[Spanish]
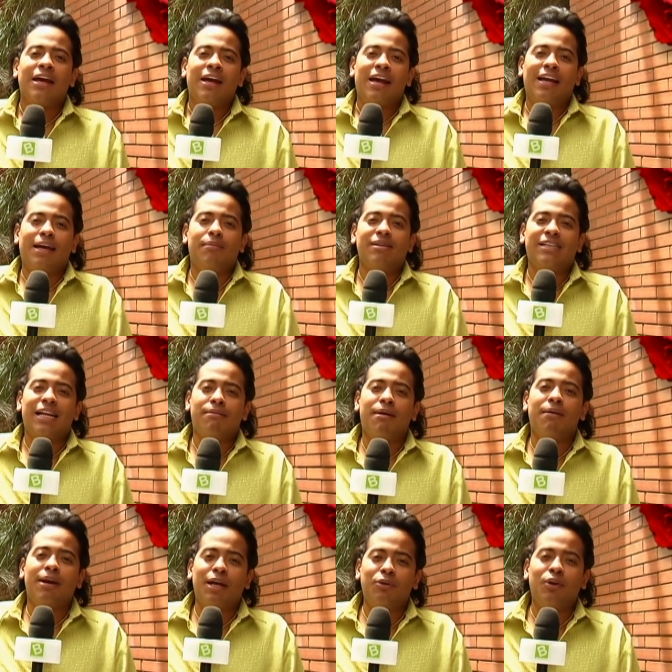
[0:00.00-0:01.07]
el que me salía
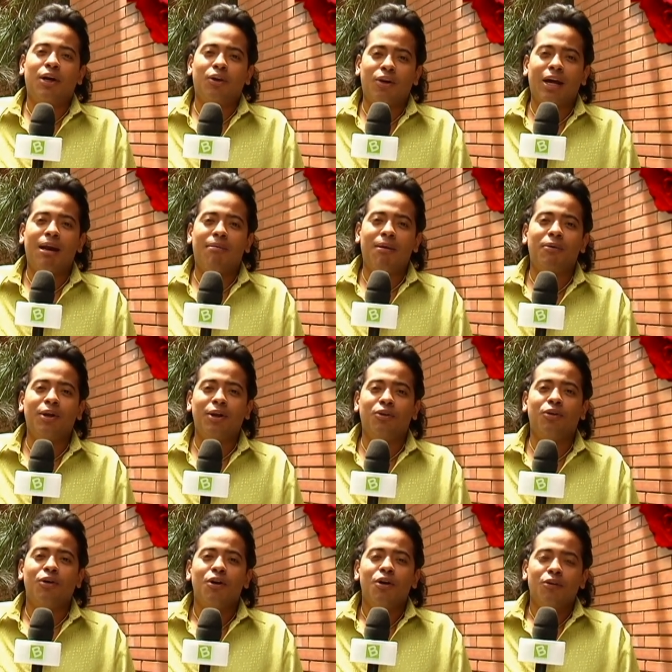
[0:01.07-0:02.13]
más barato y creo que el más
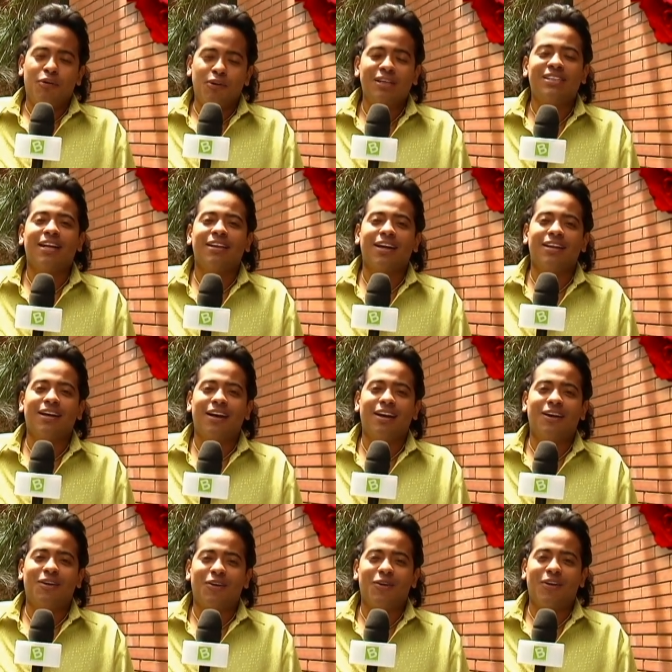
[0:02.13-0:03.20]
bonito fue una serenata que
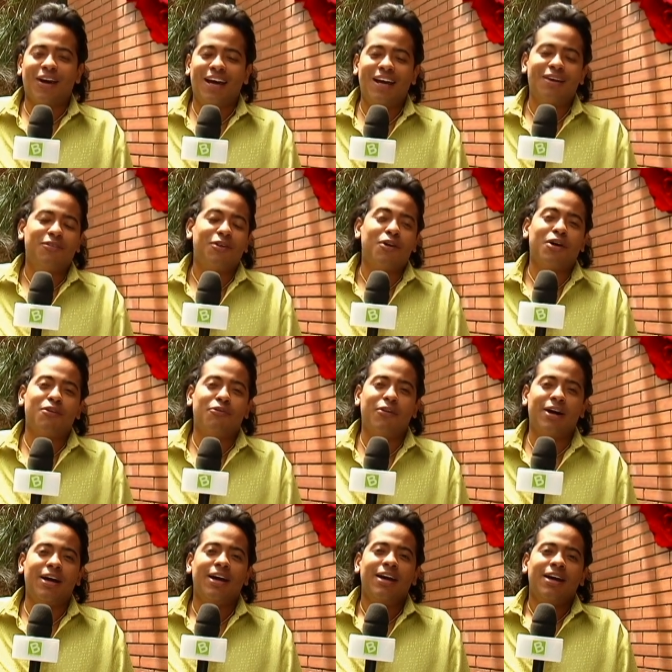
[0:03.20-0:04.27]
le coloqué y creo que
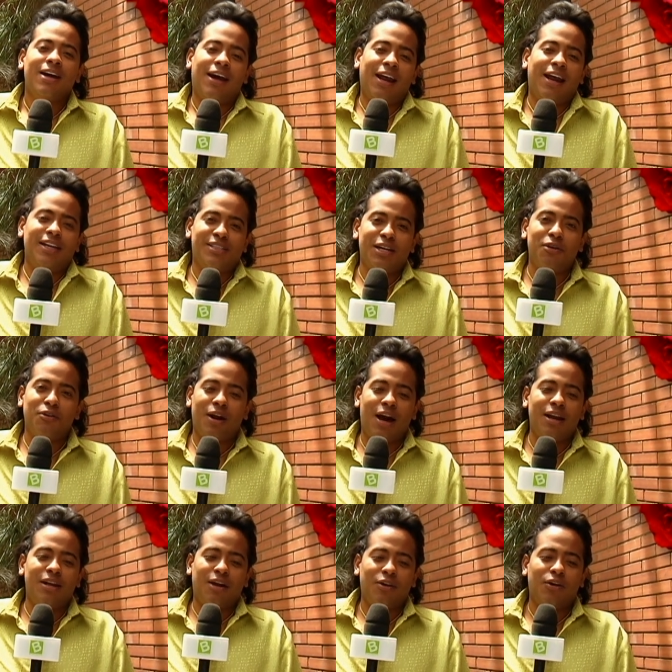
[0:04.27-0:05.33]
fue que la hice
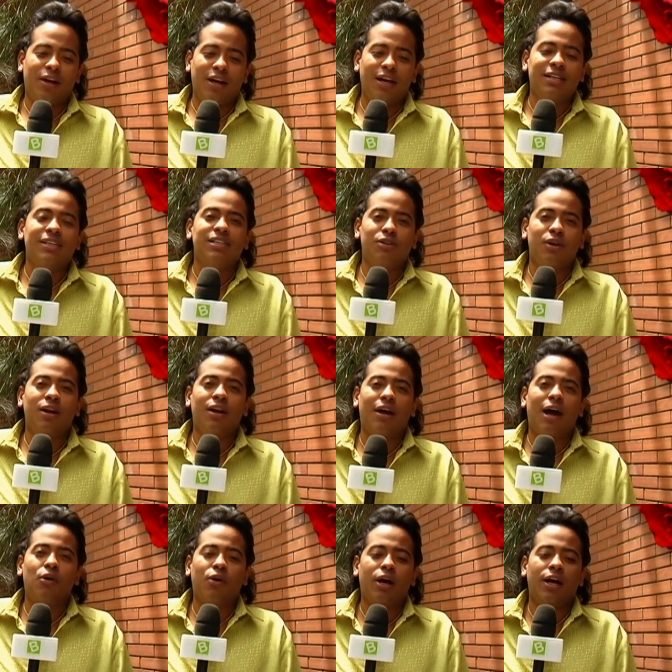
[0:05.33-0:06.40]
llorar y creo que ese fue el
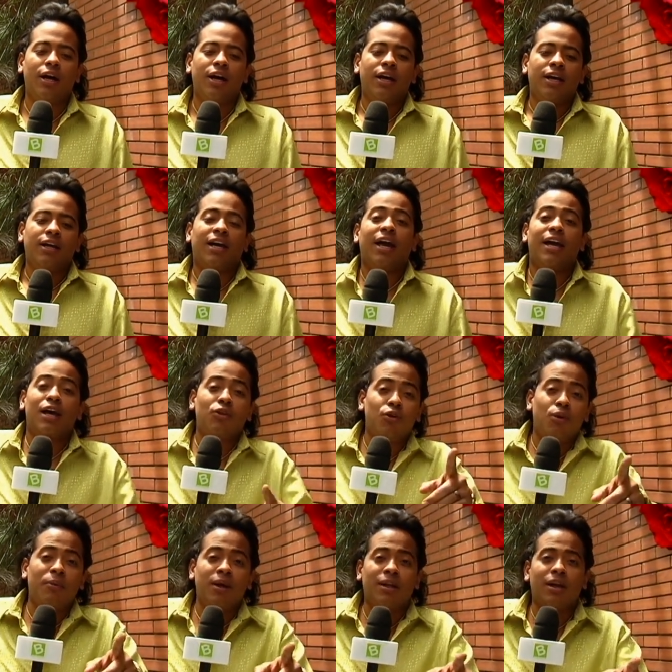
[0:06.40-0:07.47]
regalo que, ella no
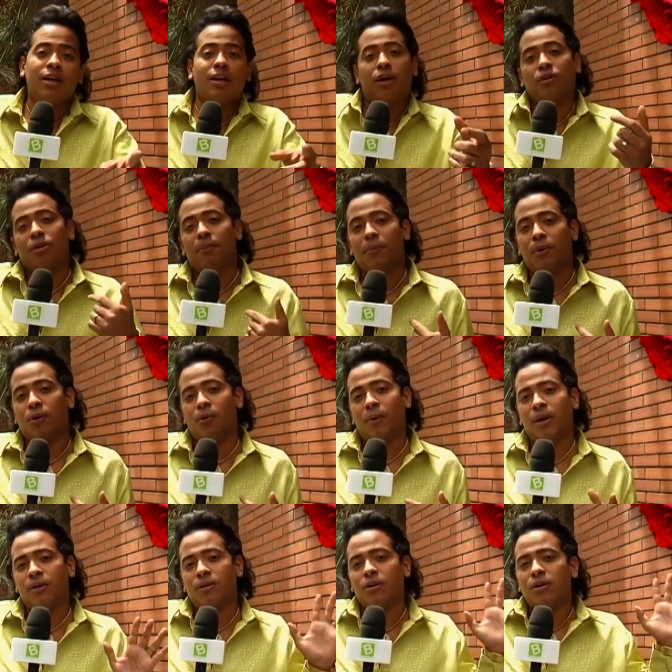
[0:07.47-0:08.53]
olvida y que yo tampoco
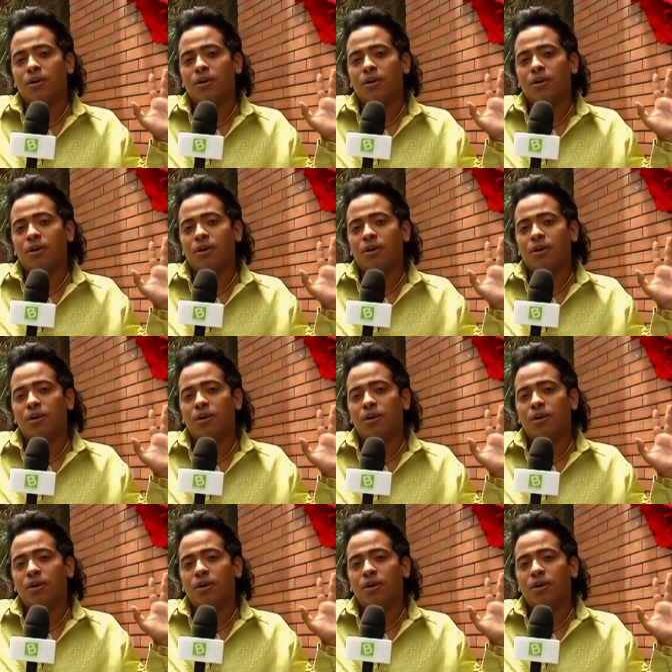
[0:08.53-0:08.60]
olvido,